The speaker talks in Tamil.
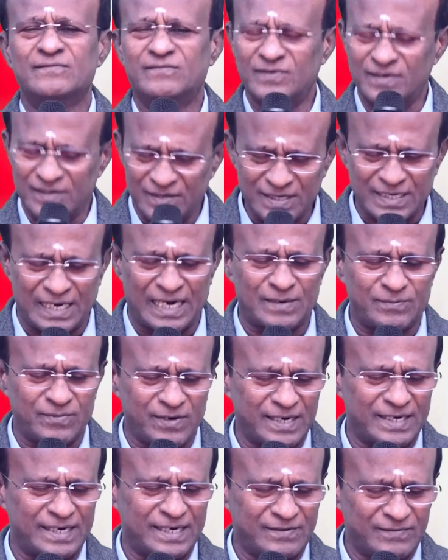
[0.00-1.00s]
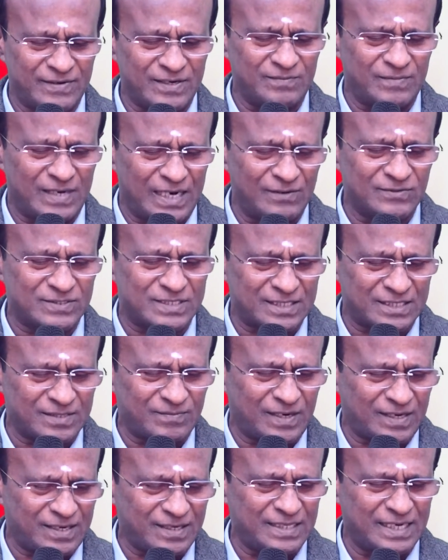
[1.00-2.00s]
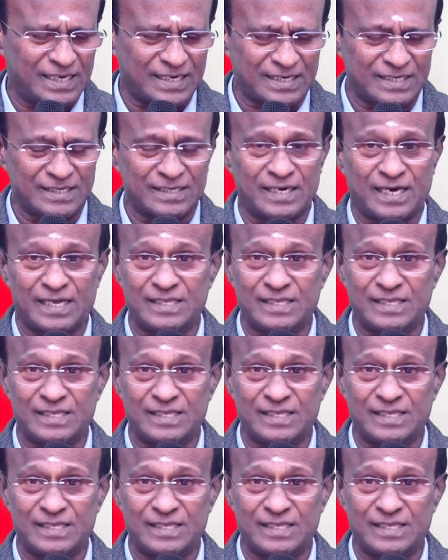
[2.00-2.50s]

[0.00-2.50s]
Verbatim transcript: வெறும் கார்போஹைட்ரேட் வெறும் மாவு சத்து மட்டும்தான் இருக்குது